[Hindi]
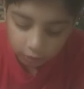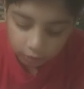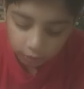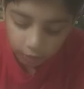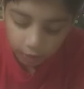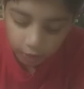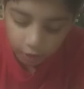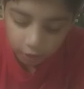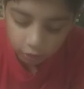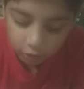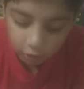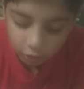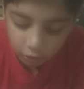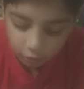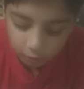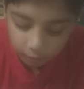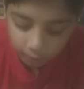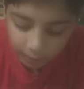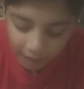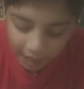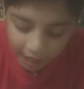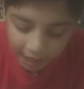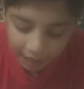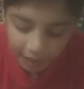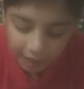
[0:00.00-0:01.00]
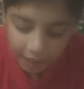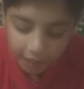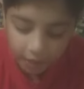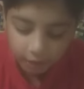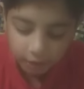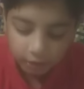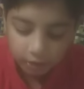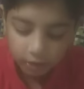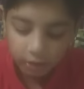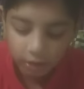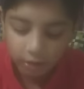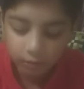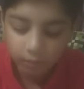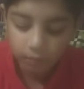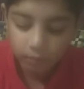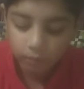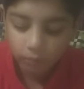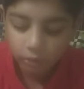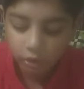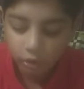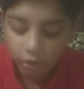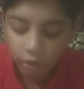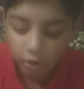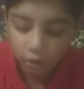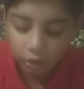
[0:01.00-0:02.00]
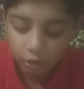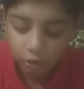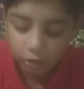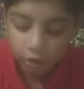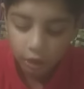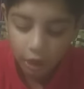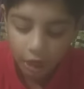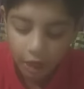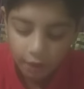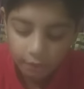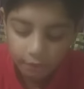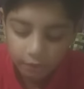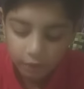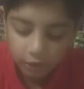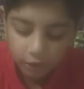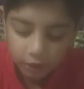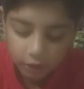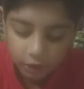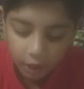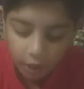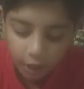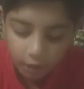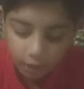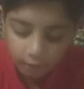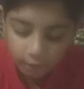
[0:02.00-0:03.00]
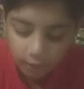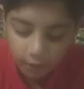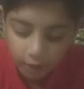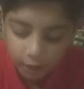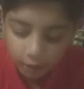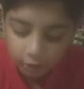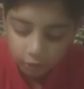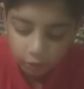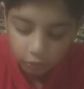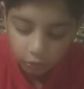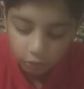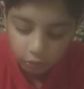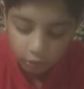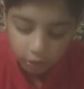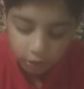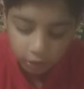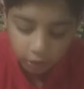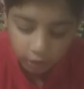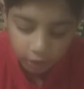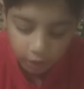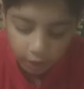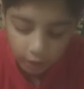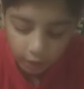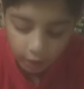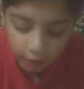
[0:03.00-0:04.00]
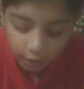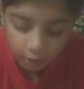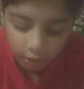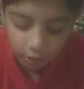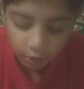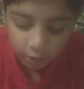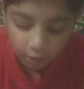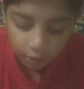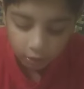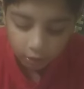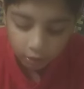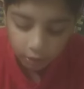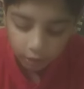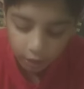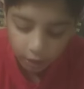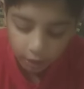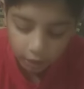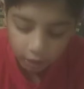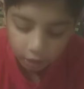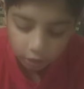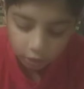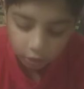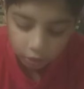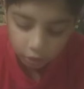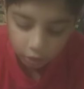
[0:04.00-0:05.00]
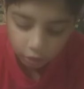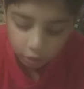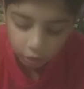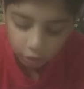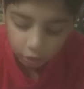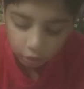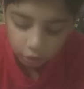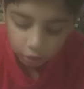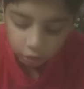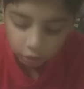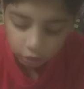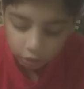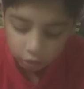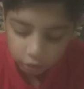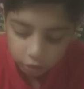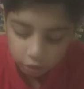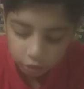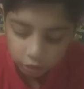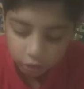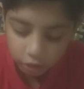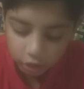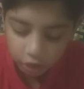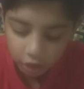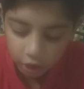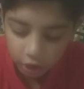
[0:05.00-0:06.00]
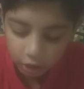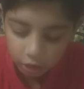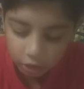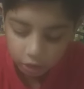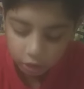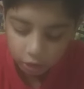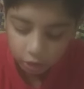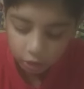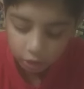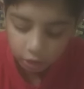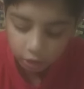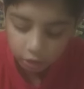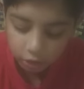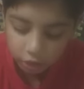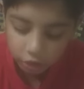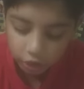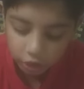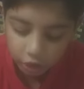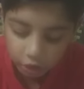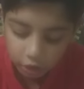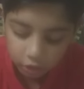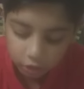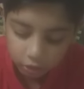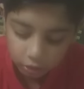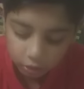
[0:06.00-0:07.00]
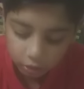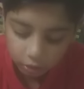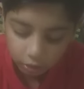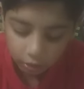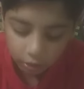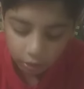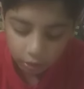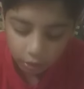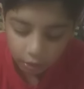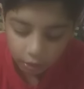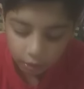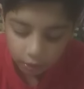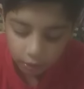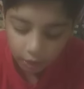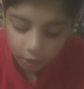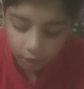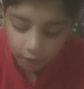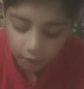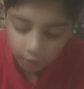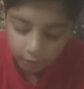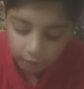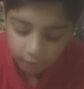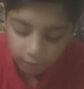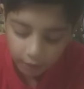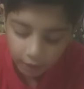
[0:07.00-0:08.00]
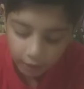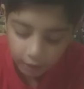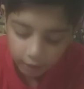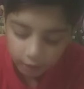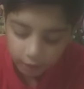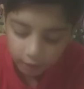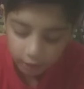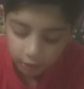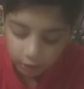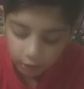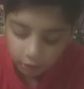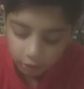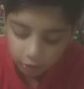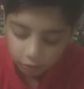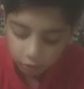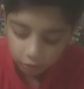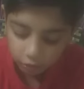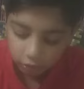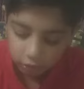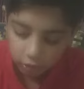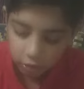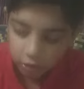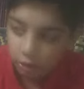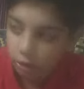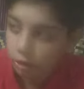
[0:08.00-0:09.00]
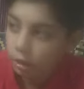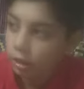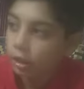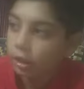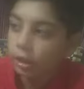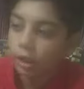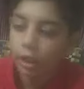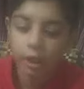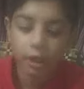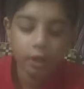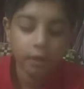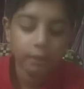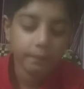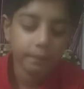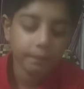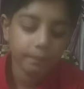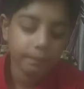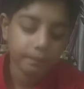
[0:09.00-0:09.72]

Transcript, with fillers: वह दोनों बैल है किम तो धावत क्या वह दौड़ती हैं ना तो क्षेत्र क्षेत्र नहीं वह खेल जोतती है